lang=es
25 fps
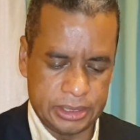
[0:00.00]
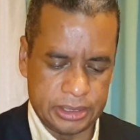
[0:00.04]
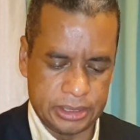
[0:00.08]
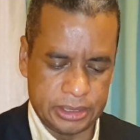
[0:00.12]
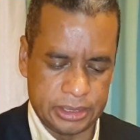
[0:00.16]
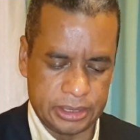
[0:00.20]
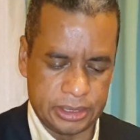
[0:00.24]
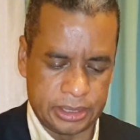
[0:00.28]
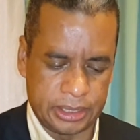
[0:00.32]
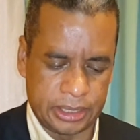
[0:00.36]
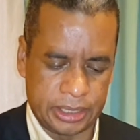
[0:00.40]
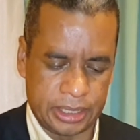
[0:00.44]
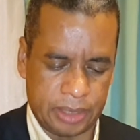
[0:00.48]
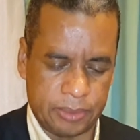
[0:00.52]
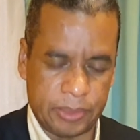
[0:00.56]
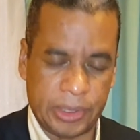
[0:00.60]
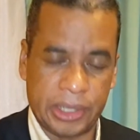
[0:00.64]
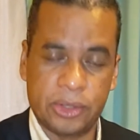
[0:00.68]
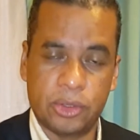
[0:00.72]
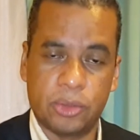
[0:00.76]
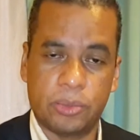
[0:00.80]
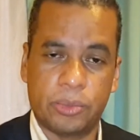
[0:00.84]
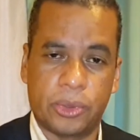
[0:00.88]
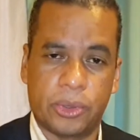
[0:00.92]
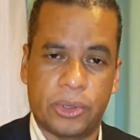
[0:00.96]
eh,
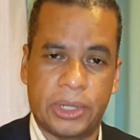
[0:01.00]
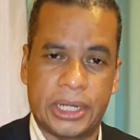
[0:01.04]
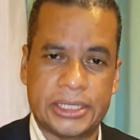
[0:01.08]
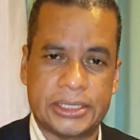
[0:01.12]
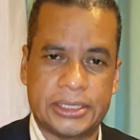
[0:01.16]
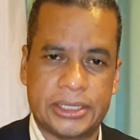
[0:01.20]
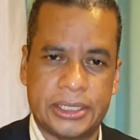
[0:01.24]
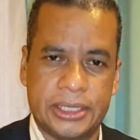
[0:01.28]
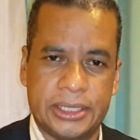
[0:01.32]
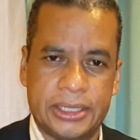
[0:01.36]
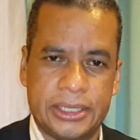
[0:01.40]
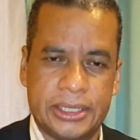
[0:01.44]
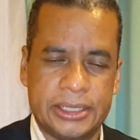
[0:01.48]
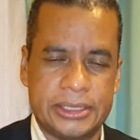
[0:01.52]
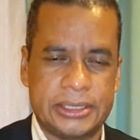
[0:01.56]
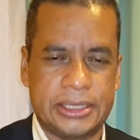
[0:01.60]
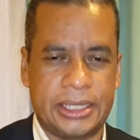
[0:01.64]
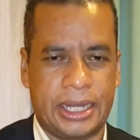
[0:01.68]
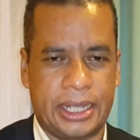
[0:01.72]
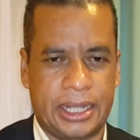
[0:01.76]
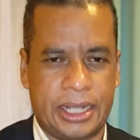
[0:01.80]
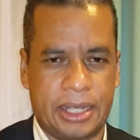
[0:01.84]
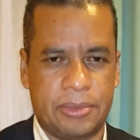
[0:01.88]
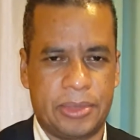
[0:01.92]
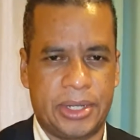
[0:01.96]
reclamando por las sedes,
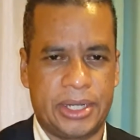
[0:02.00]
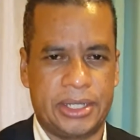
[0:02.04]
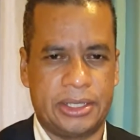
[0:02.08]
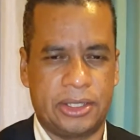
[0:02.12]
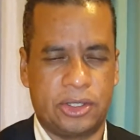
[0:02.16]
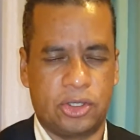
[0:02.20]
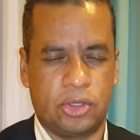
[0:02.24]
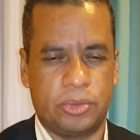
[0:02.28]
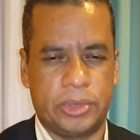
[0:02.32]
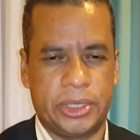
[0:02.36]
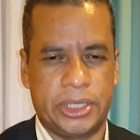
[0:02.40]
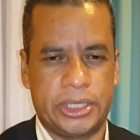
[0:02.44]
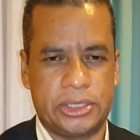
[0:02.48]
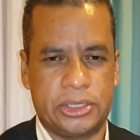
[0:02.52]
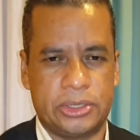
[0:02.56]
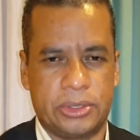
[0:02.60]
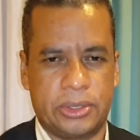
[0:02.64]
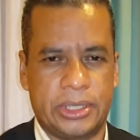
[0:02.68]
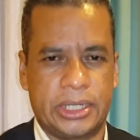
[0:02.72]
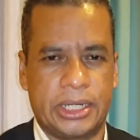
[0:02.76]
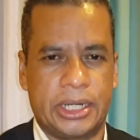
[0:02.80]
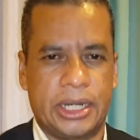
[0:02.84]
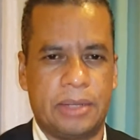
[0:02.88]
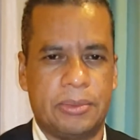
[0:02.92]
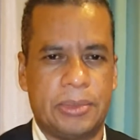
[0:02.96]
la Cámara de Comercio
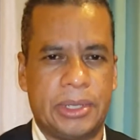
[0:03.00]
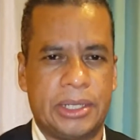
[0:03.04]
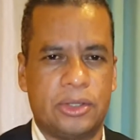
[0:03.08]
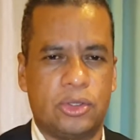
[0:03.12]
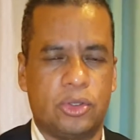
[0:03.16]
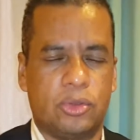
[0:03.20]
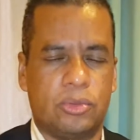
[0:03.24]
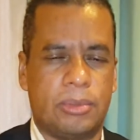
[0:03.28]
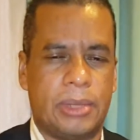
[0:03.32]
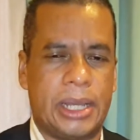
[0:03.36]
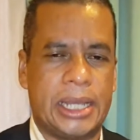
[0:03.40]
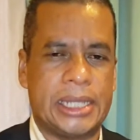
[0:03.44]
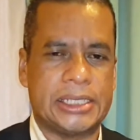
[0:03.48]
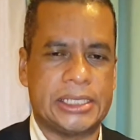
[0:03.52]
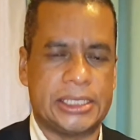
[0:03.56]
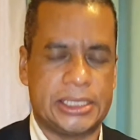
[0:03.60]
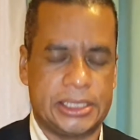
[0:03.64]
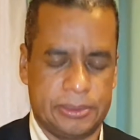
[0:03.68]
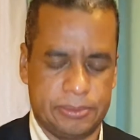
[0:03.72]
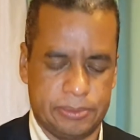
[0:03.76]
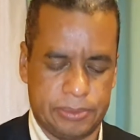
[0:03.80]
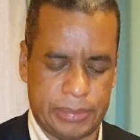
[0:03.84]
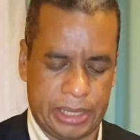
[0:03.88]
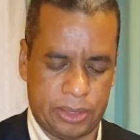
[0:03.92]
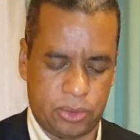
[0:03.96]
reclamando
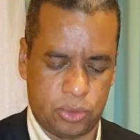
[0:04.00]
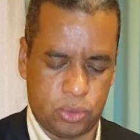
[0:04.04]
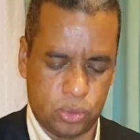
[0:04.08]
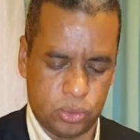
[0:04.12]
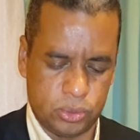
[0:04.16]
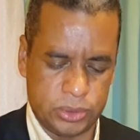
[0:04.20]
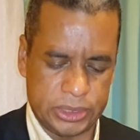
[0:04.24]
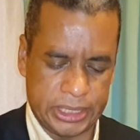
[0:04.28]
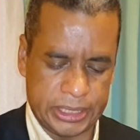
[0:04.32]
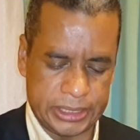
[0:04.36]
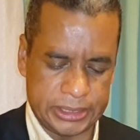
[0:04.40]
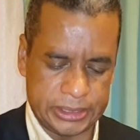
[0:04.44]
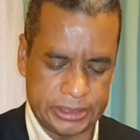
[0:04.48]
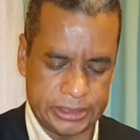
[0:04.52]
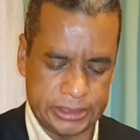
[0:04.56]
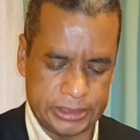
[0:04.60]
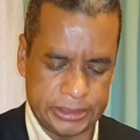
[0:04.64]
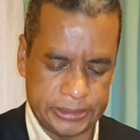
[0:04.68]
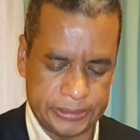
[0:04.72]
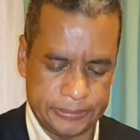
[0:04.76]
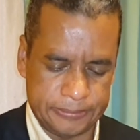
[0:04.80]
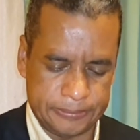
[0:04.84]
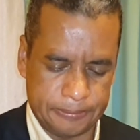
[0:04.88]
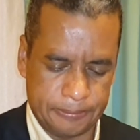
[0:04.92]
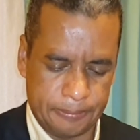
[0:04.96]
más
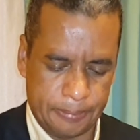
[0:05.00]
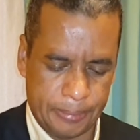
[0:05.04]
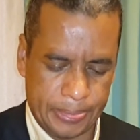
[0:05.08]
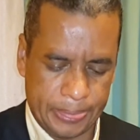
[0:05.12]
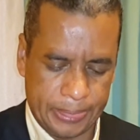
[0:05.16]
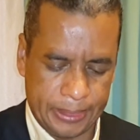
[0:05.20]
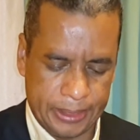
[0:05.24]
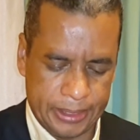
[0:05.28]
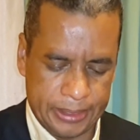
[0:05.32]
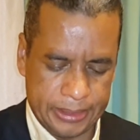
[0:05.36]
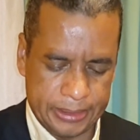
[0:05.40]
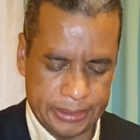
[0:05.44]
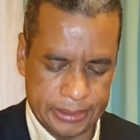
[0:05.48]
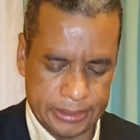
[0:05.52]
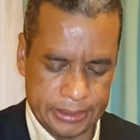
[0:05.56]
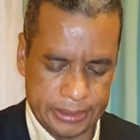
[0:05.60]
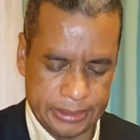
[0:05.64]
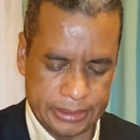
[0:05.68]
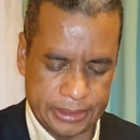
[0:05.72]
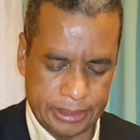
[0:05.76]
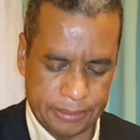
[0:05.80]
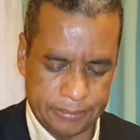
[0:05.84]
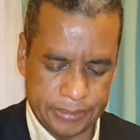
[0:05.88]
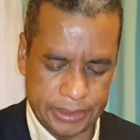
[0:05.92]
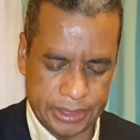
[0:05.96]
vacunas.
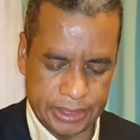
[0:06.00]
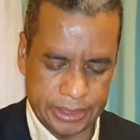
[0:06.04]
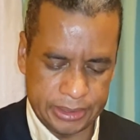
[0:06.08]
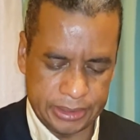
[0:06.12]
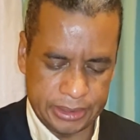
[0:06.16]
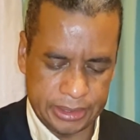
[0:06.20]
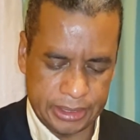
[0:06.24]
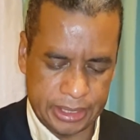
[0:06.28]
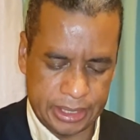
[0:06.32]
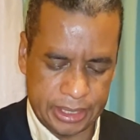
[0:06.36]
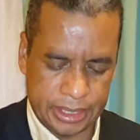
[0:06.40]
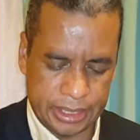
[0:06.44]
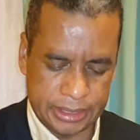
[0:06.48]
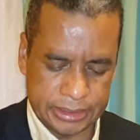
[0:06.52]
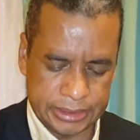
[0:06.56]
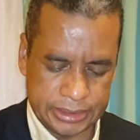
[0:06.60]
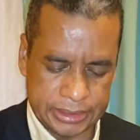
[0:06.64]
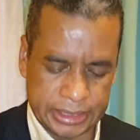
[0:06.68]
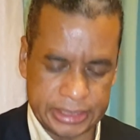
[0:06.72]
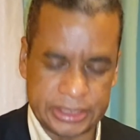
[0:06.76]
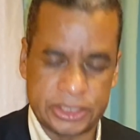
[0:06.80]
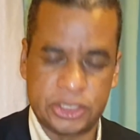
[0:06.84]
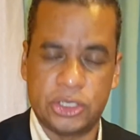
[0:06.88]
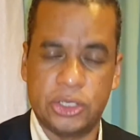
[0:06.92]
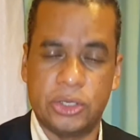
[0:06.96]
Y también la
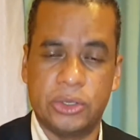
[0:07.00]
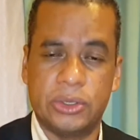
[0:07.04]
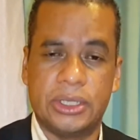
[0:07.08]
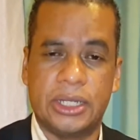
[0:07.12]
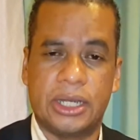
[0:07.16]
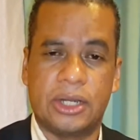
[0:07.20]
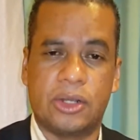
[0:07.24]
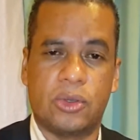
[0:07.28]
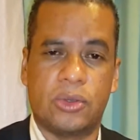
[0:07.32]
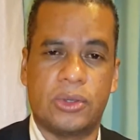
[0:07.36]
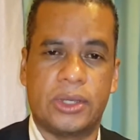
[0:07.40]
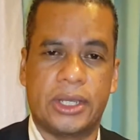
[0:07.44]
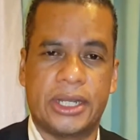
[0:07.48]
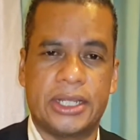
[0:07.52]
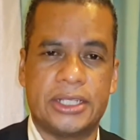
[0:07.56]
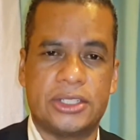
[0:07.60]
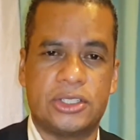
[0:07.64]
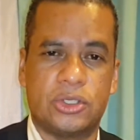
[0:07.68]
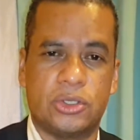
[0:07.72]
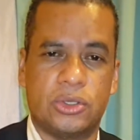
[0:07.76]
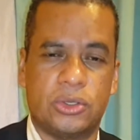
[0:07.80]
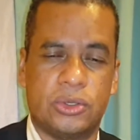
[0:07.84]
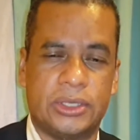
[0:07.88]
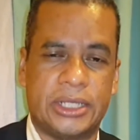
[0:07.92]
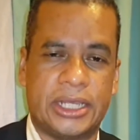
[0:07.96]
sesión del
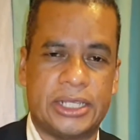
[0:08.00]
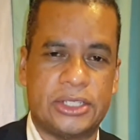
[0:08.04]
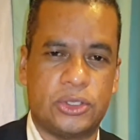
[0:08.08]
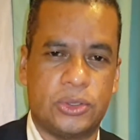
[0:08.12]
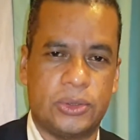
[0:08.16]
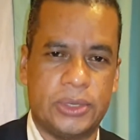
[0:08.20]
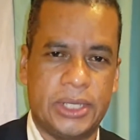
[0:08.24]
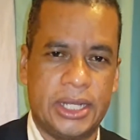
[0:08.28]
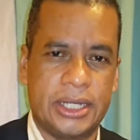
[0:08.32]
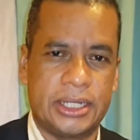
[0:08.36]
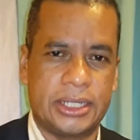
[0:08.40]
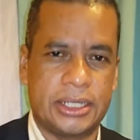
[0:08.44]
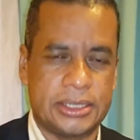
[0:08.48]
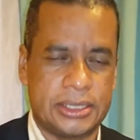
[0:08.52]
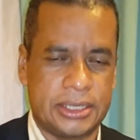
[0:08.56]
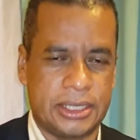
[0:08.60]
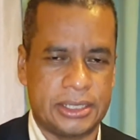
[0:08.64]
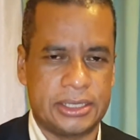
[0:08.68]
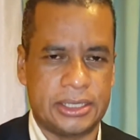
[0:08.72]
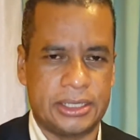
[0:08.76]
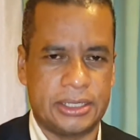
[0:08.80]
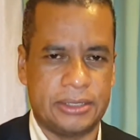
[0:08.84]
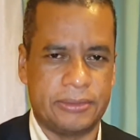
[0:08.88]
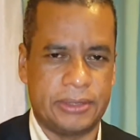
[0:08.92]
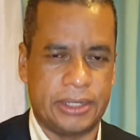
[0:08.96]
Congreso Nacional que se ha
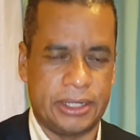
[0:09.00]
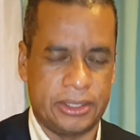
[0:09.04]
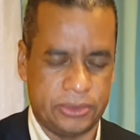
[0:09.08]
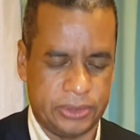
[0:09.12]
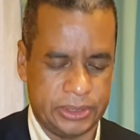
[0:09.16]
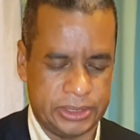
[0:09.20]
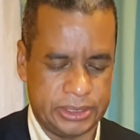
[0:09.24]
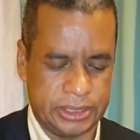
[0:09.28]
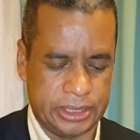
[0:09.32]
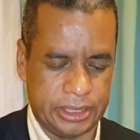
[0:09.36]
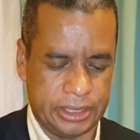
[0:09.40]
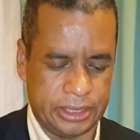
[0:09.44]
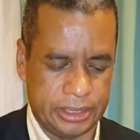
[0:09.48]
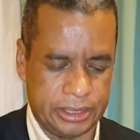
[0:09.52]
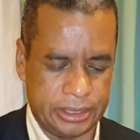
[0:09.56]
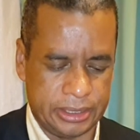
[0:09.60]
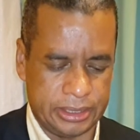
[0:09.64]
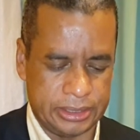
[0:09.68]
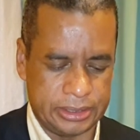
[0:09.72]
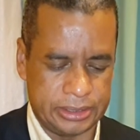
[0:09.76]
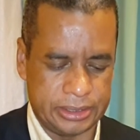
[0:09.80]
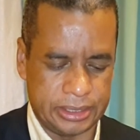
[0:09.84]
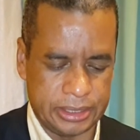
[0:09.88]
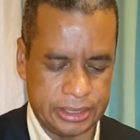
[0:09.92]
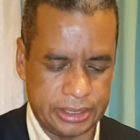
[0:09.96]
celebrado
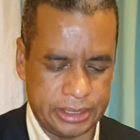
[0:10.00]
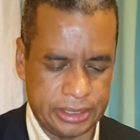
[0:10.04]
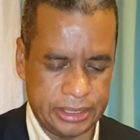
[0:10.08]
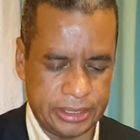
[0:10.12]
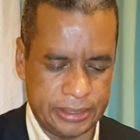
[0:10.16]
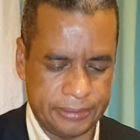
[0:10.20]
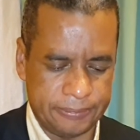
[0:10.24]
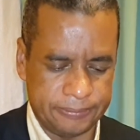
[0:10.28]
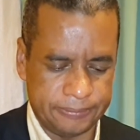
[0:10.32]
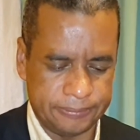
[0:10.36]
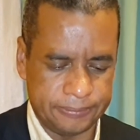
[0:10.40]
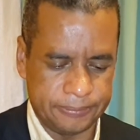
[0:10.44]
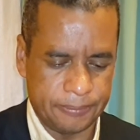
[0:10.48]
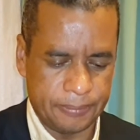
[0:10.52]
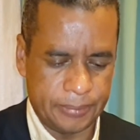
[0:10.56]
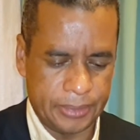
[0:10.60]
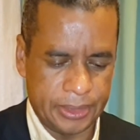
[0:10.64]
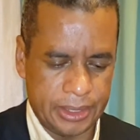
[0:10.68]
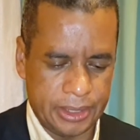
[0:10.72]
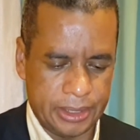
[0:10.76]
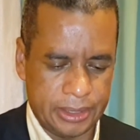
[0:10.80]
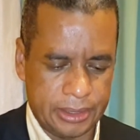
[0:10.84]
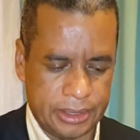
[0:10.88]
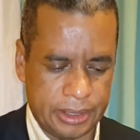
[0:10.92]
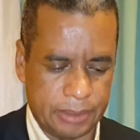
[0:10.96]
este, este día
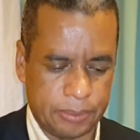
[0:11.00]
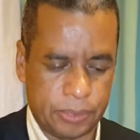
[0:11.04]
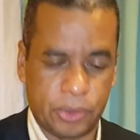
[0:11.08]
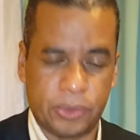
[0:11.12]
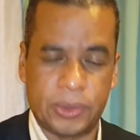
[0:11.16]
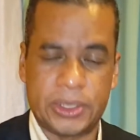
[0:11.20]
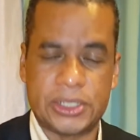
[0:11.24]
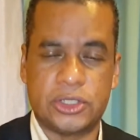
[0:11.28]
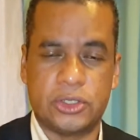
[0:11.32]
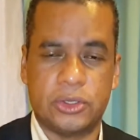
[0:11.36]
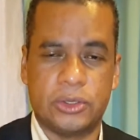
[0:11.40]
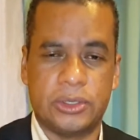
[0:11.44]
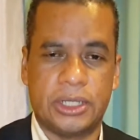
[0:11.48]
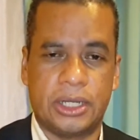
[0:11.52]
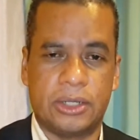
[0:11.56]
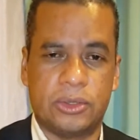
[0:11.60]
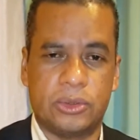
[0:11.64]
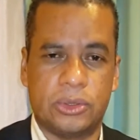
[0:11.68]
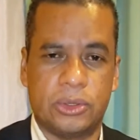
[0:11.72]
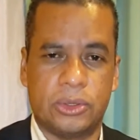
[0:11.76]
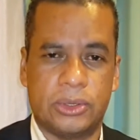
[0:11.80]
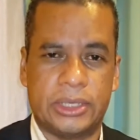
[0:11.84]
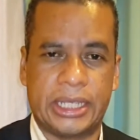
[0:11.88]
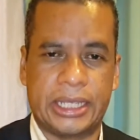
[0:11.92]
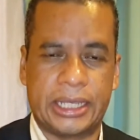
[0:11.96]
la aprobación de
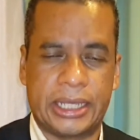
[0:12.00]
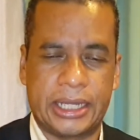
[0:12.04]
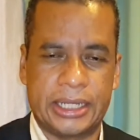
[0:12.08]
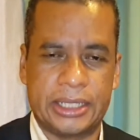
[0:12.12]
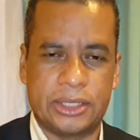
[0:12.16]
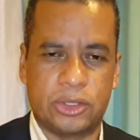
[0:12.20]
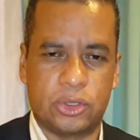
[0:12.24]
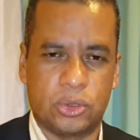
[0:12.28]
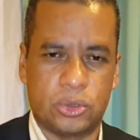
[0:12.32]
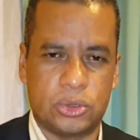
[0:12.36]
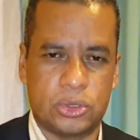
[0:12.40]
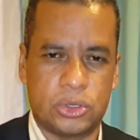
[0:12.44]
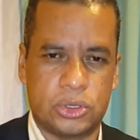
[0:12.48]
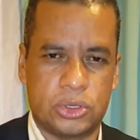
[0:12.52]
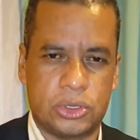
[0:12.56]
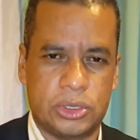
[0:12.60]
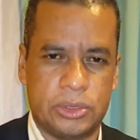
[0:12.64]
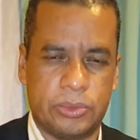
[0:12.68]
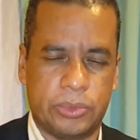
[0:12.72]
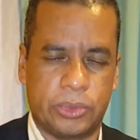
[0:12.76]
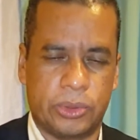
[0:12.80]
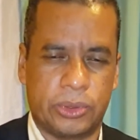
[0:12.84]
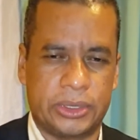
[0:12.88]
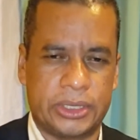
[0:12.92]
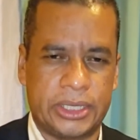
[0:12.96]
algunos decretos
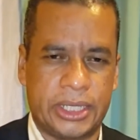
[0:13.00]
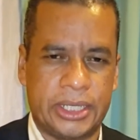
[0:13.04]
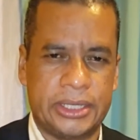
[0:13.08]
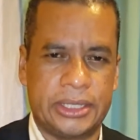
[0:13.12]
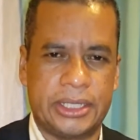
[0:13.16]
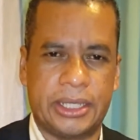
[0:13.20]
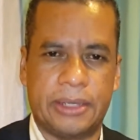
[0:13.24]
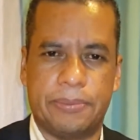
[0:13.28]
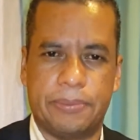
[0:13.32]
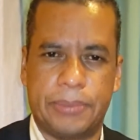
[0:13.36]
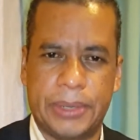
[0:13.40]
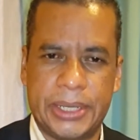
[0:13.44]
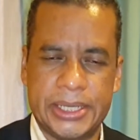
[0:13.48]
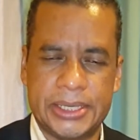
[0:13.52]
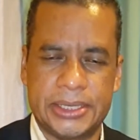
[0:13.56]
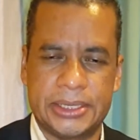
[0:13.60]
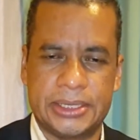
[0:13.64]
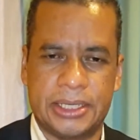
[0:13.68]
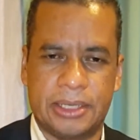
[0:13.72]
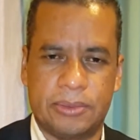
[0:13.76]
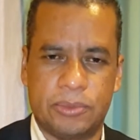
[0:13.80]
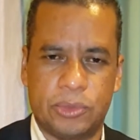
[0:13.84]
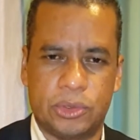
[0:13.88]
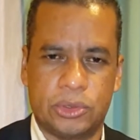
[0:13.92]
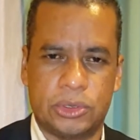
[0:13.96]
importantes,
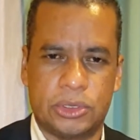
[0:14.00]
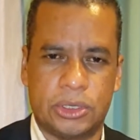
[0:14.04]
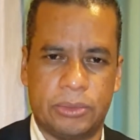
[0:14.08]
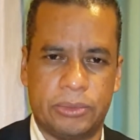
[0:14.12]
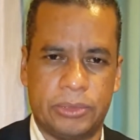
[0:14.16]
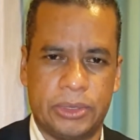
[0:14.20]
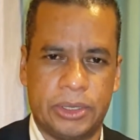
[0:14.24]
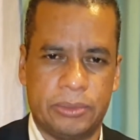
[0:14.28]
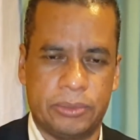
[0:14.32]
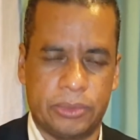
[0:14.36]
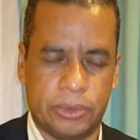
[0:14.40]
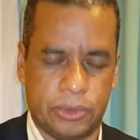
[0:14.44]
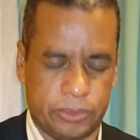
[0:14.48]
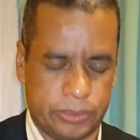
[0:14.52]
préstamos también